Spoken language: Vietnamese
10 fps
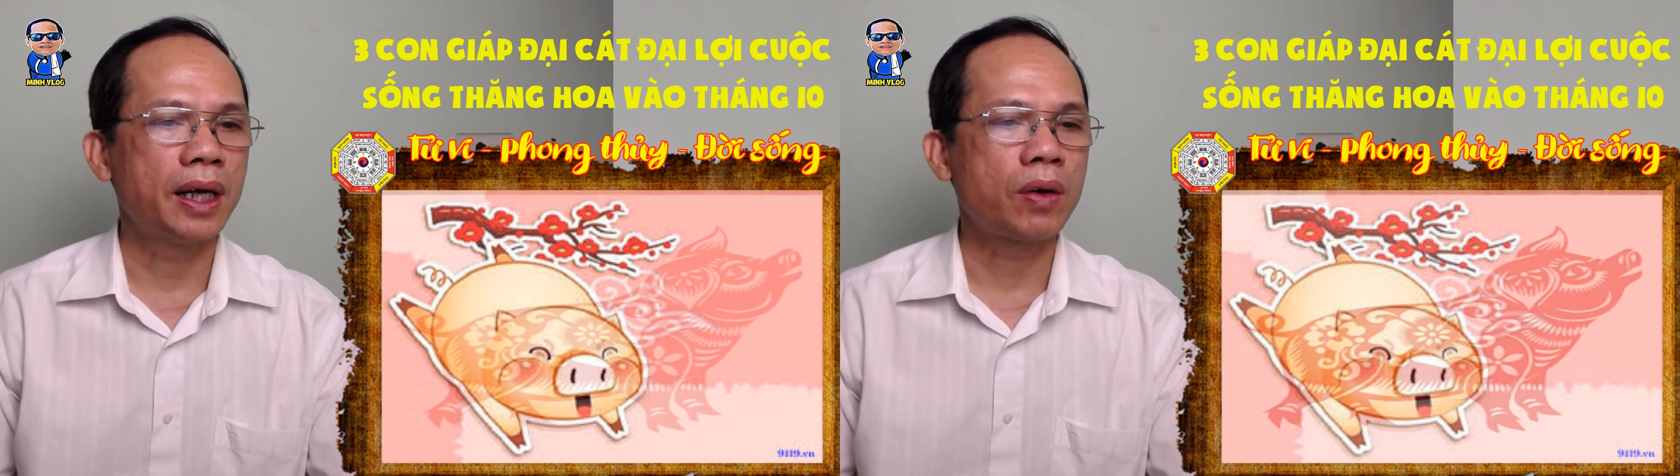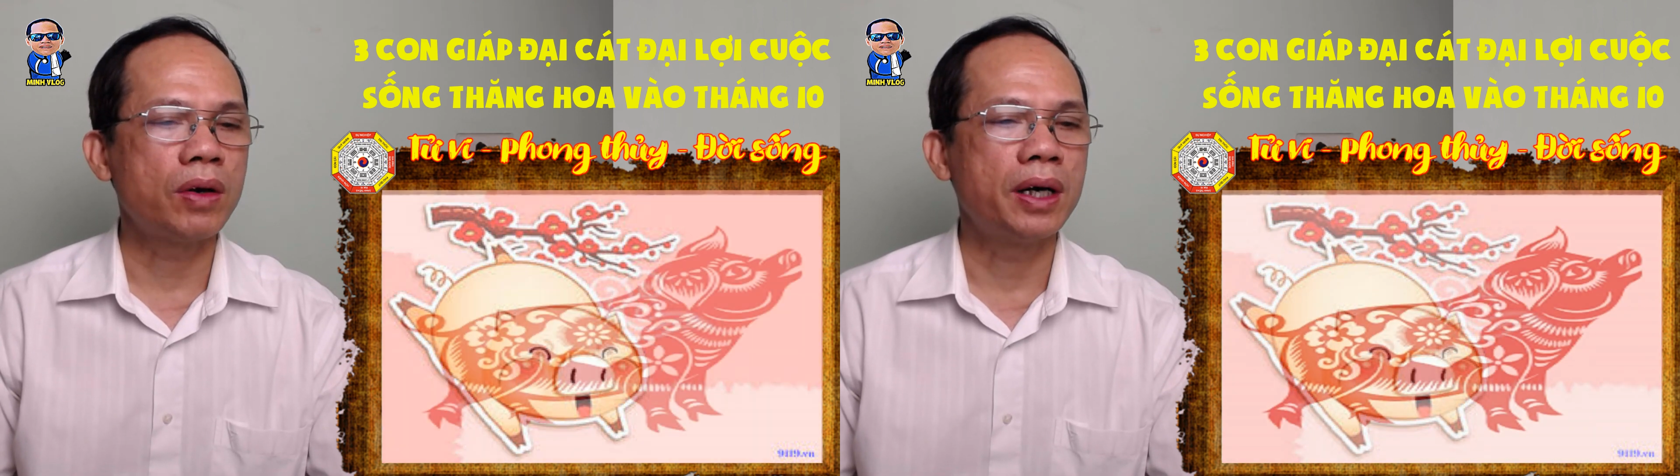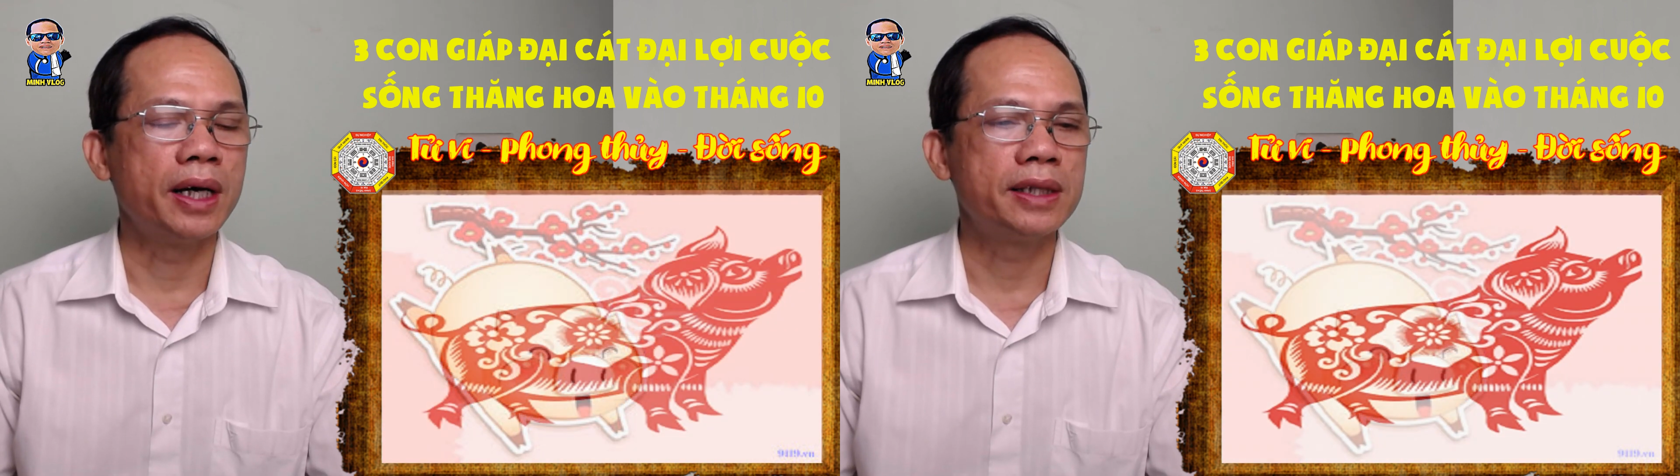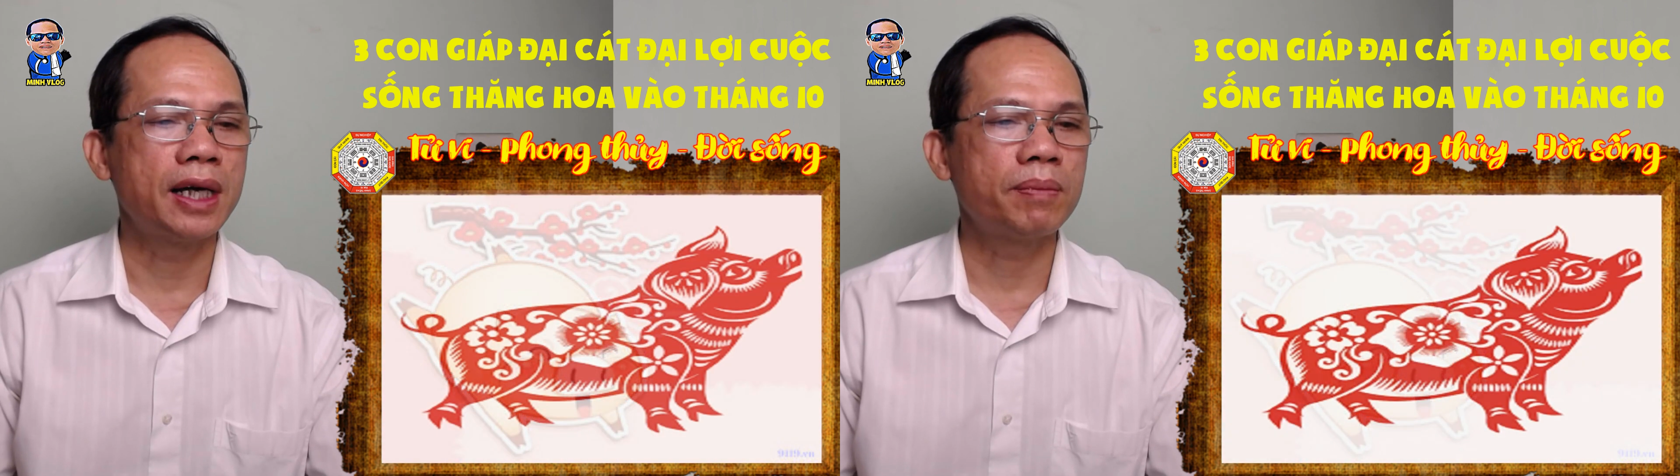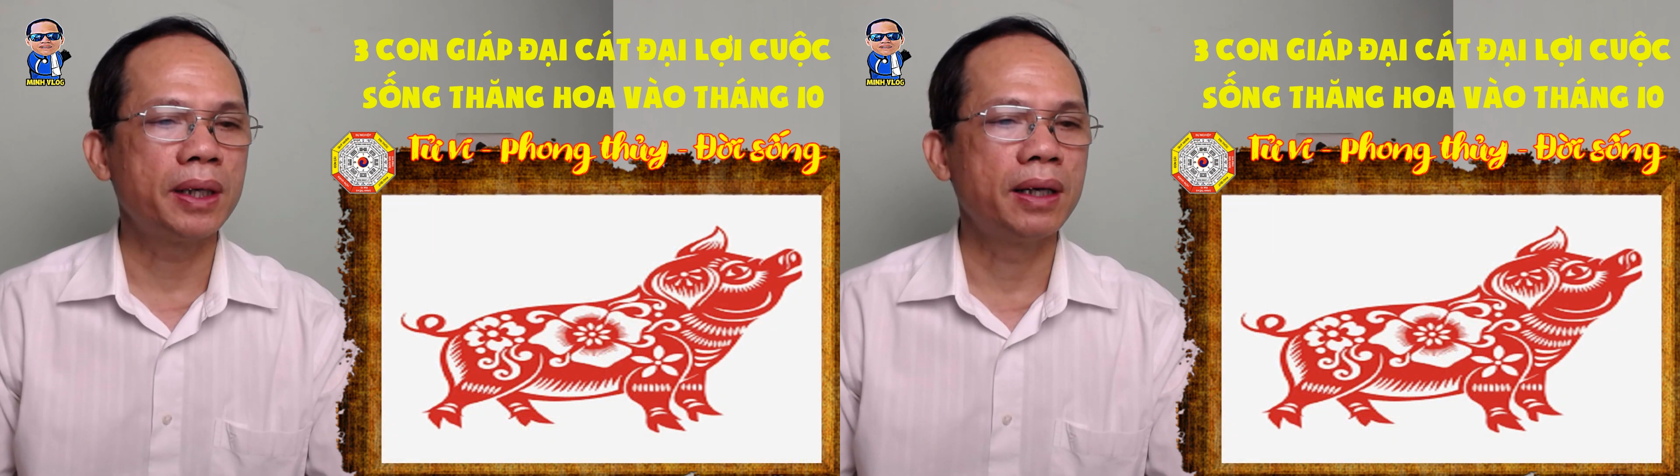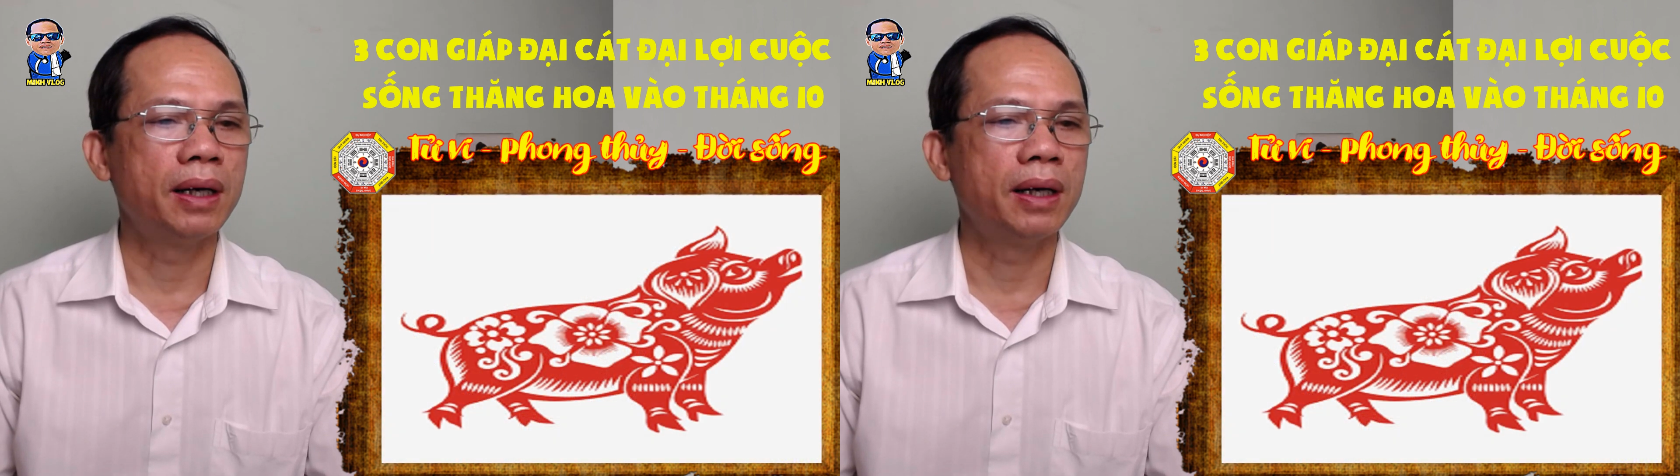có khởi sắc bất ngờ.